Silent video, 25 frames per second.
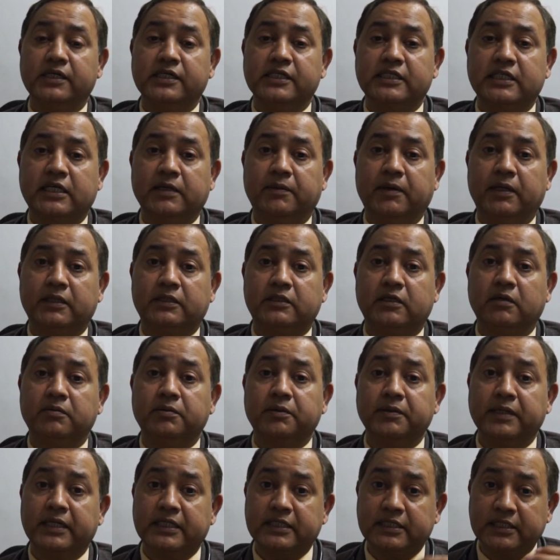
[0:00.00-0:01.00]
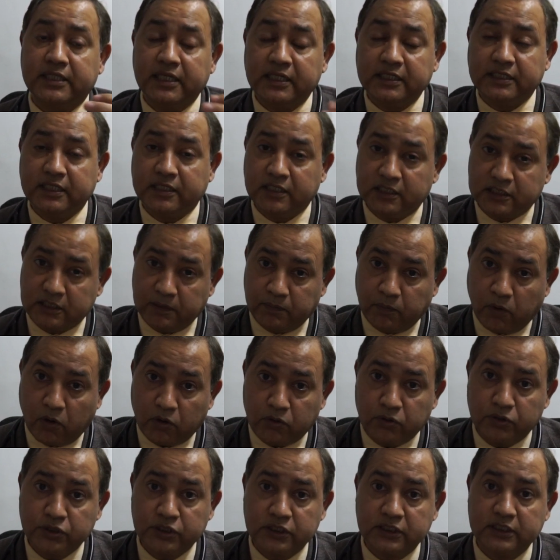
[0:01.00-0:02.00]
इसके बाद कभी कभी एक्सीडेंट से नसें
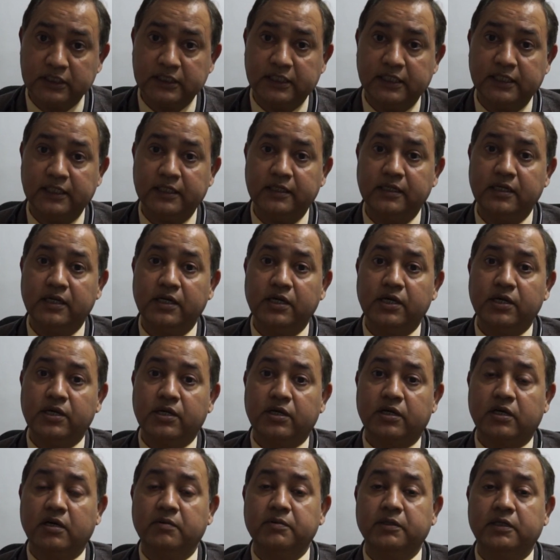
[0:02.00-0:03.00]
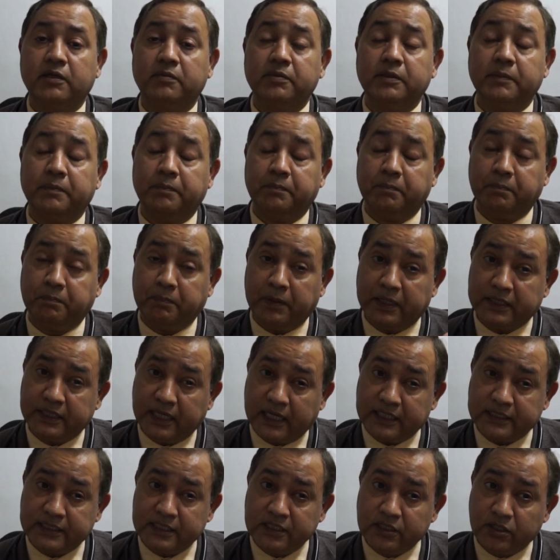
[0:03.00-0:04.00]
ब्लॉक हो सकती हैं कभी कभी
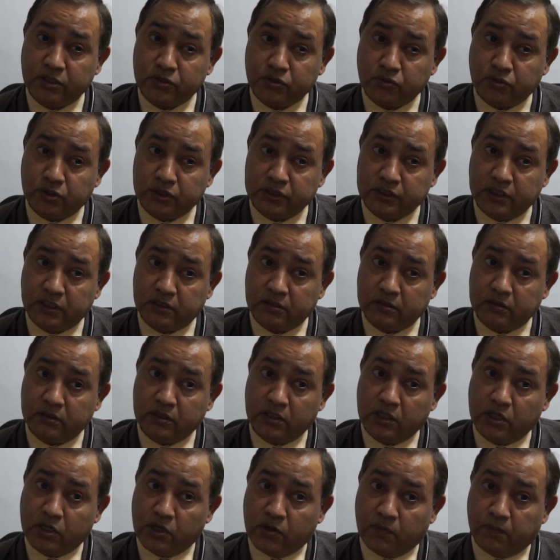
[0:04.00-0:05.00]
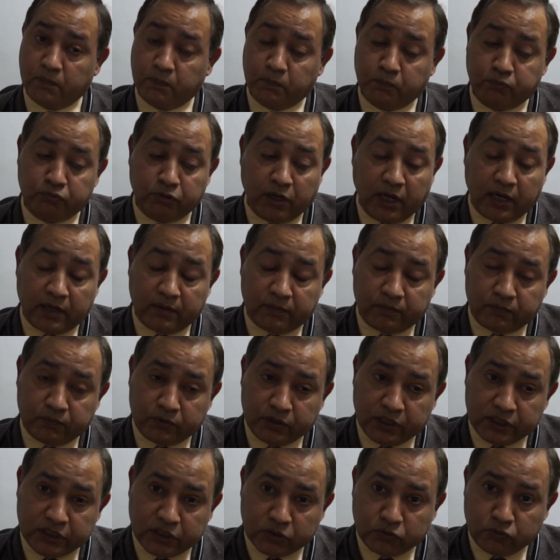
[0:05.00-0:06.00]
पैदाइशी नसों के अंदर पूरा
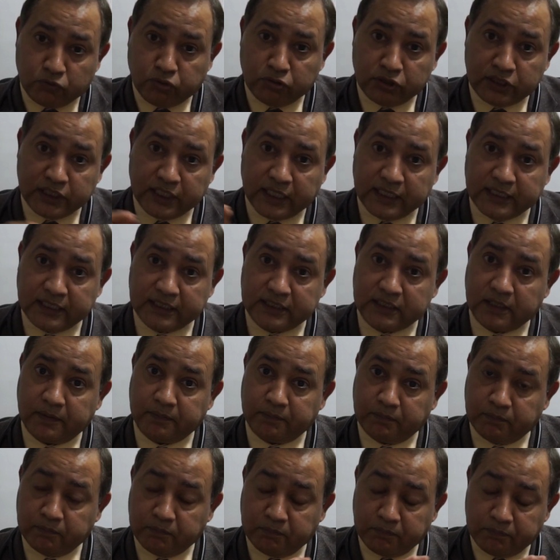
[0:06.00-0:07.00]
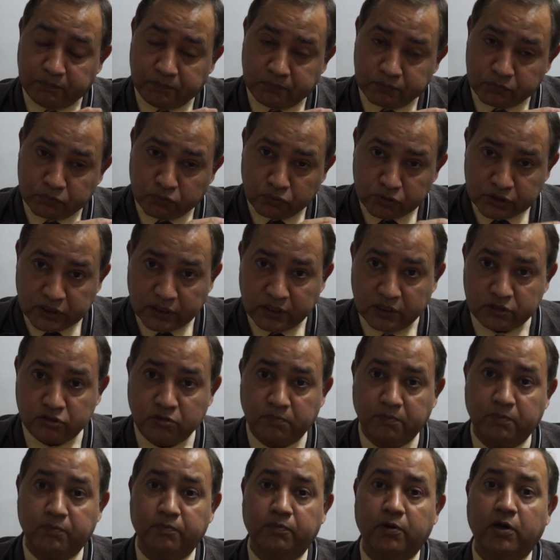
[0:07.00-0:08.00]
नसें खुलती नहीं इससे शुरू से
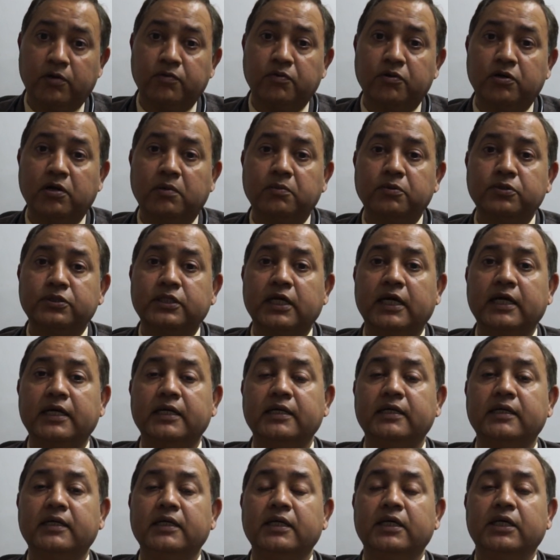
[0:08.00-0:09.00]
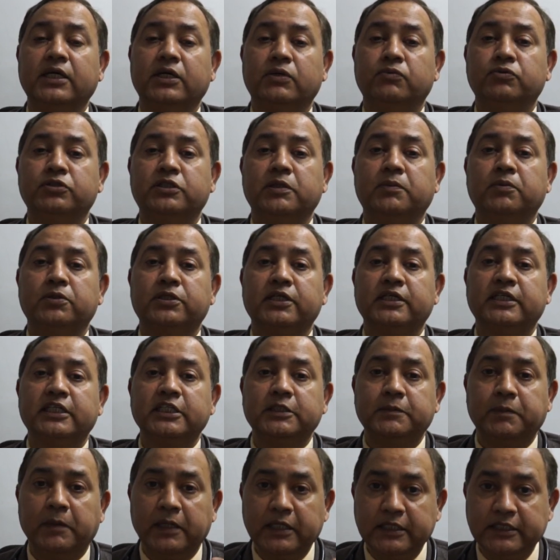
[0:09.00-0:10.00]
नसों में ब्लड फ्लो कम होता है उसे बोलते हैं
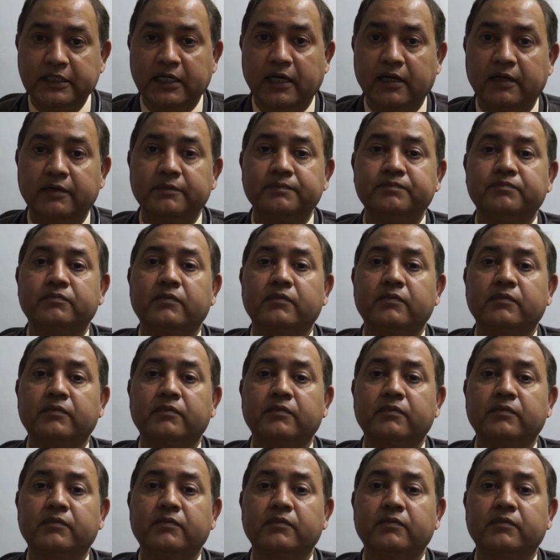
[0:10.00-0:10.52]
डिस्प्लेजिया